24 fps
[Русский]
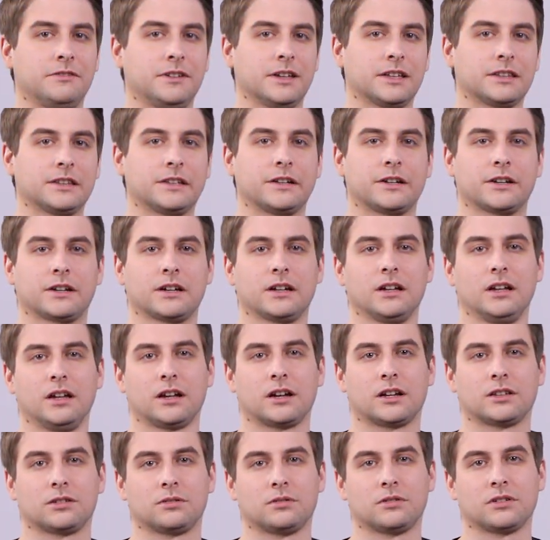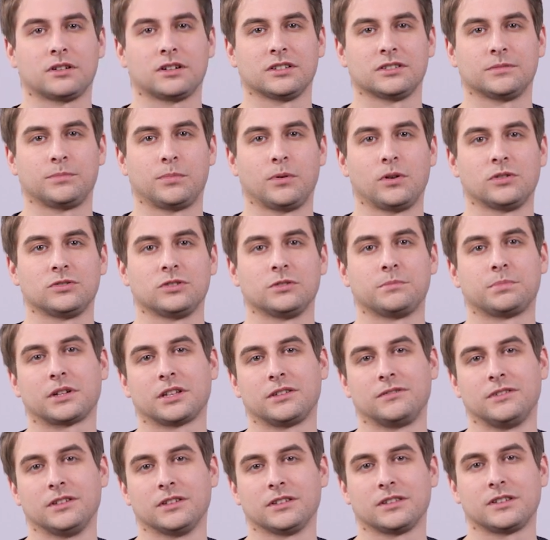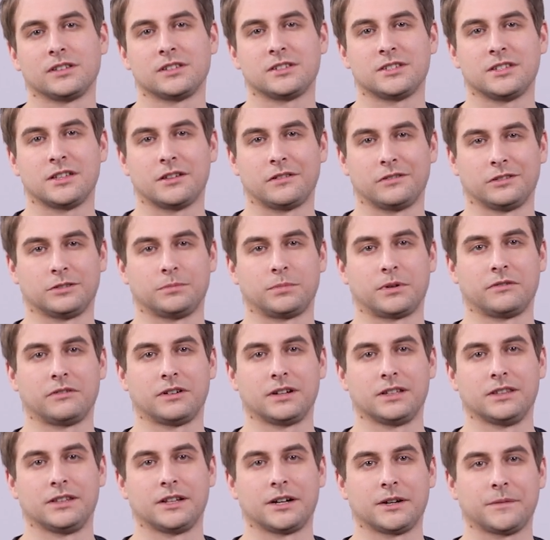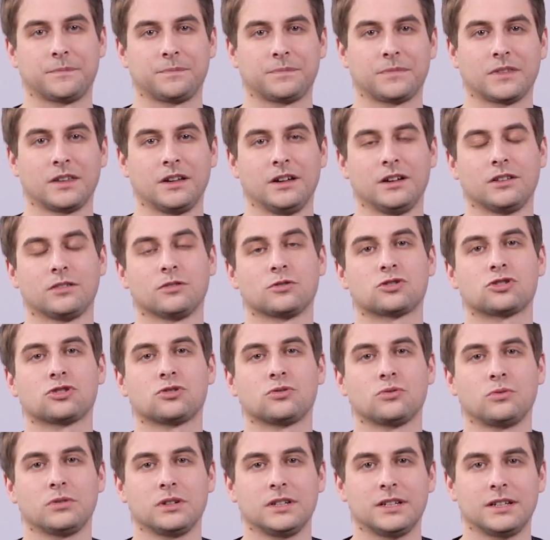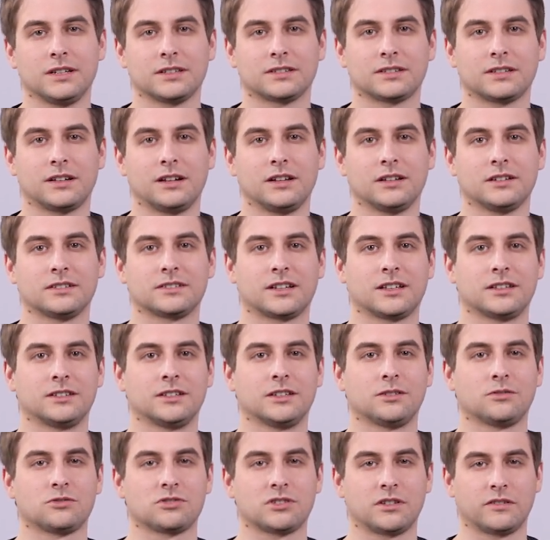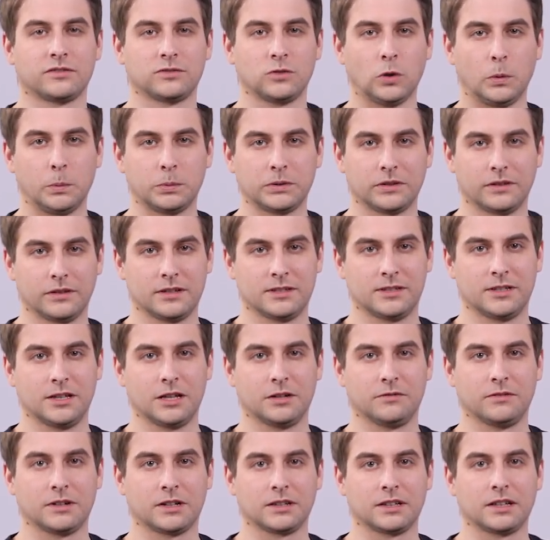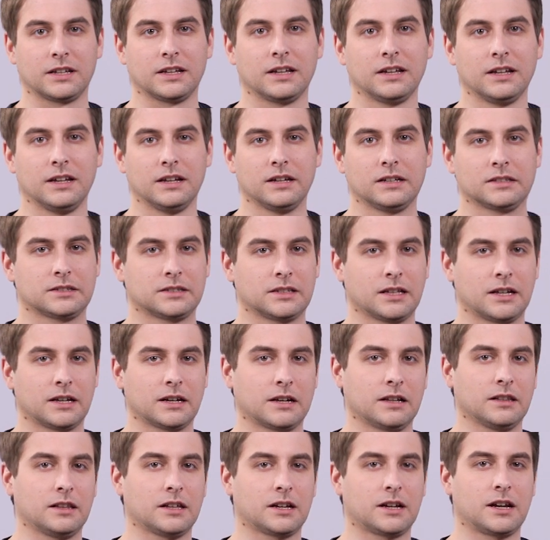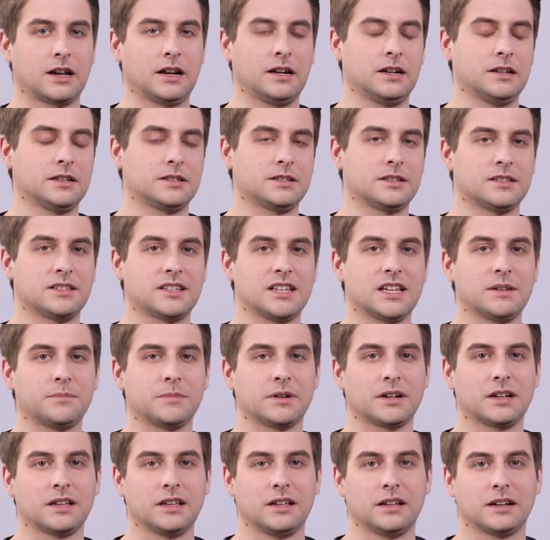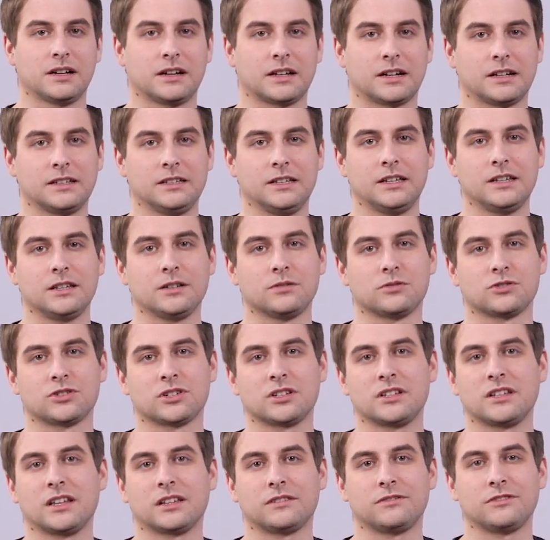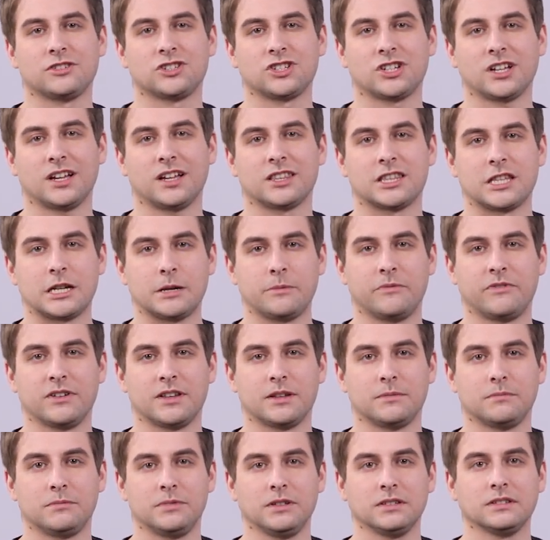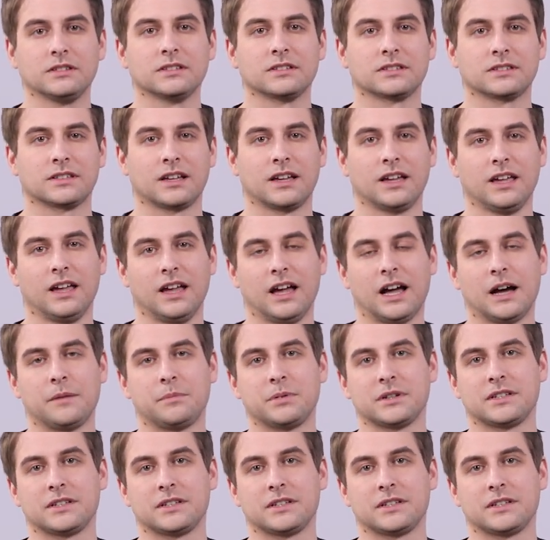вендорах, которых используют продвинутые сервис-провайдеры. Но что, если SHD нужна собственной серверной? Старая локальная система хранения уже не отвечает требованиям бизнеса, а